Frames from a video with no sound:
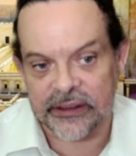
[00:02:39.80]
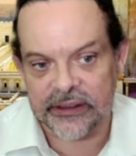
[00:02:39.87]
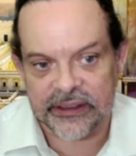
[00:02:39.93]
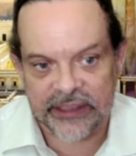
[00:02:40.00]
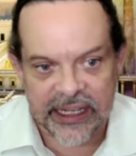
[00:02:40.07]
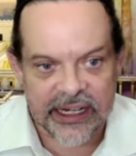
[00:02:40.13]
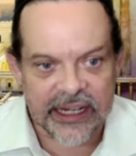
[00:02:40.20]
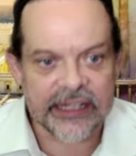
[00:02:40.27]

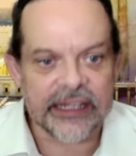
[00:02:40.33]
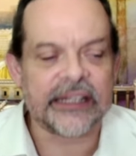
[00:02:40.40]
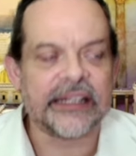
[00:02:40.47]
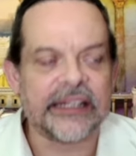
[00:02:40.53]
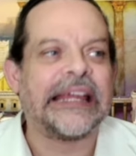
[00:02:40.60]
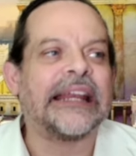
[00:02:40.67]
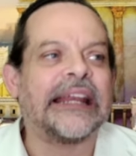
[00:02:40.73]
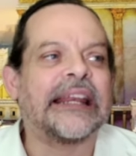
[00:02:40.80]
tienen
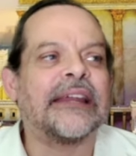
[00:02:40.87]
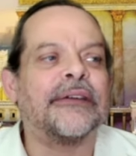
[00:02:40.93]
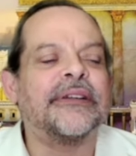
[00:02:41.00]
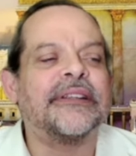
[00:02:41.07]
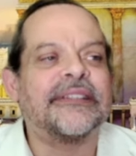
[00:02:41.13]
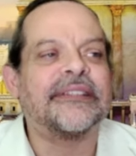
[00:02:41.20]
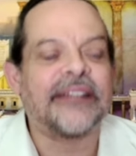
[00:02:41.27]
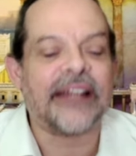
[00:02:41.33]
que
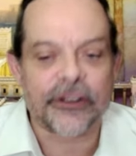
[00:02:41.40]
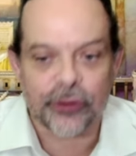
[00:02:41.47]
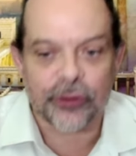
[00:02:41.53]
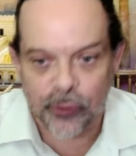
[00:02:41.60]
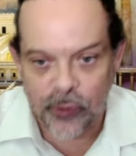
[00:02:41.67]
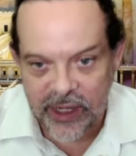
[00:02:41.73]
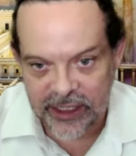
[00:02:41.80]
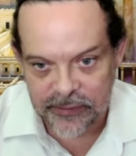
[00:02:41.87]
revisar
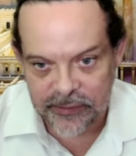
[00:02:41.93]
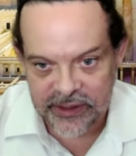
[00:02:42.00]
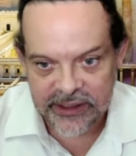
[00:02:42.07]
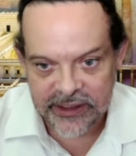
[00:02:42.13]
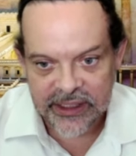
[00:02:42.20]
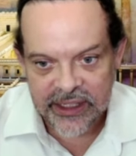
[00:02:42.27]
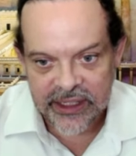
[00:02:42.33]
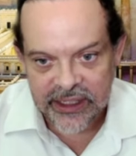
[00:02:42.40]
su alma,
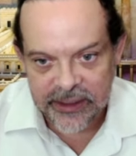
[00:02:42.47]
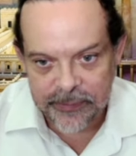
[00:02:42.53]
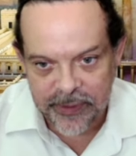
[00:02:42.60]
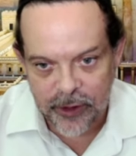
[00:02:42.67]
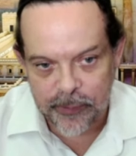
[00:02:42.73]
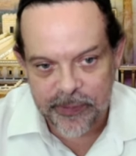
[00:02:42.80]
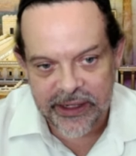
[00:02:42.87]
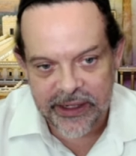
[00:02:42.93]

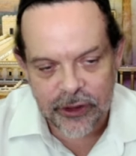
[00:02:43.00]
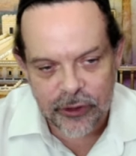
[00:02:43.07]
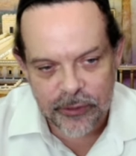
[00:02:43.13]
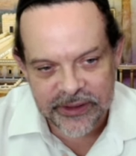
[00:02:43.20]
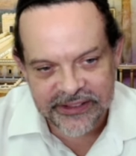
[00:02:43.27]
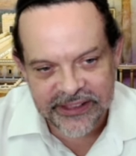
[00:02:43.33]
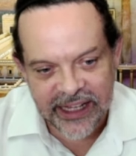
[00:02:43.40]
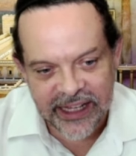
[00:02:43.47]
pero para
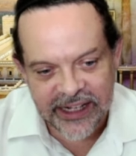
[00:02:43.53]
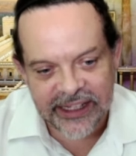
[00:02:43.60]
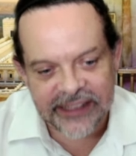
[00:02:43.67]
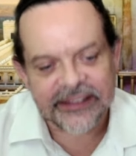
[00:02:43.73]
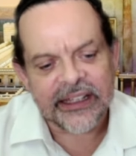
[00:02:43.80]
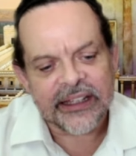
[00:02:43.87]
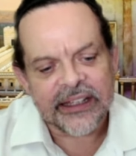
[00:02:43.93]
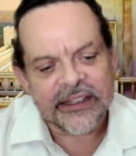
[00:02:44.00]
comenzar
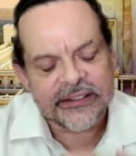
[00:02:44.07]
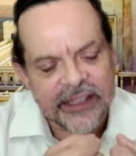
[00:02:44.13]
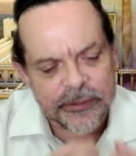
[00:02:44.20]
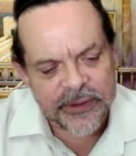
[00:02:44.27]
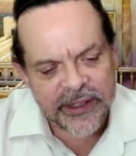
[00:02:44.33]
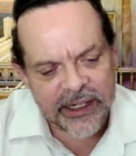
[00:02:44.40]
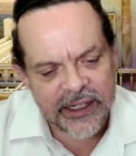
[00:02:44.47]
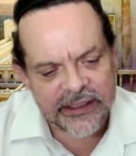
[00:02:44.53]
es
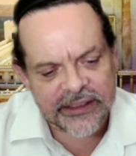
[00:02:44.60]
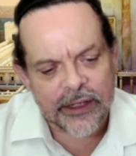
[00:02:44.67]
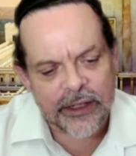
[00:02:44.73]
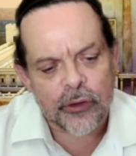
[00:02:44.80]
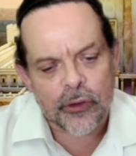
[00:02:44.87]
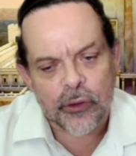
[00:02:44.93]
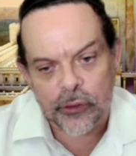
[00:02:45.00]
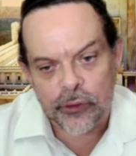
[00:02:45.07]
servir al
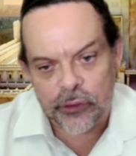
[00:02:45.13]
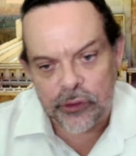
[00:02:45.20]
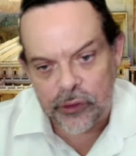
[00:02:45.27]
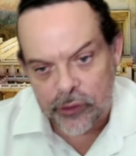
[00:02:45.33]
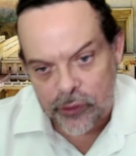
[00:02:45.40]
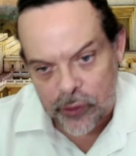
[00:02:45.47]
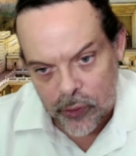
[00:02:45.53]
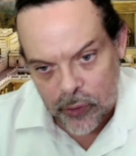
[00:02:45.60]
Eterno con,
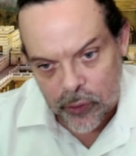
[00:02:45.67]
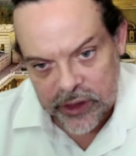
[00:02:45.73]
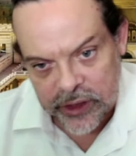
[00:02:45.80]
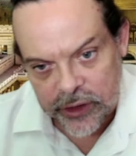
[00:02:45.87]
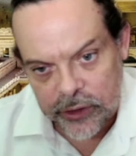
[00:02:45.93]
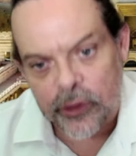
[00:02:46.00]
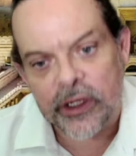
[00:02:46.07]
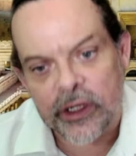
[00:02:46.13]
lo que
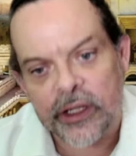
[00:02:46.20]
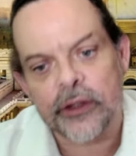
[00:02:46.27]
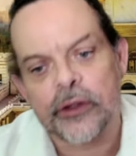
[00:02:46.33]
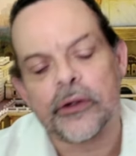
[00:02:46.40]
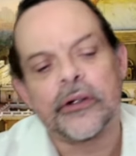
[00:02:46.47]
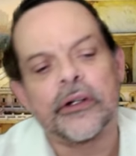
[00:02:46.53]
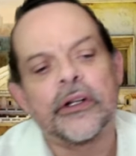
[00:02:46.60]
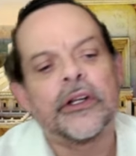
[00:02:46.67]
Dios le
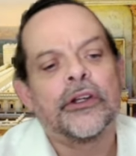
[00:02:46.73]
dio.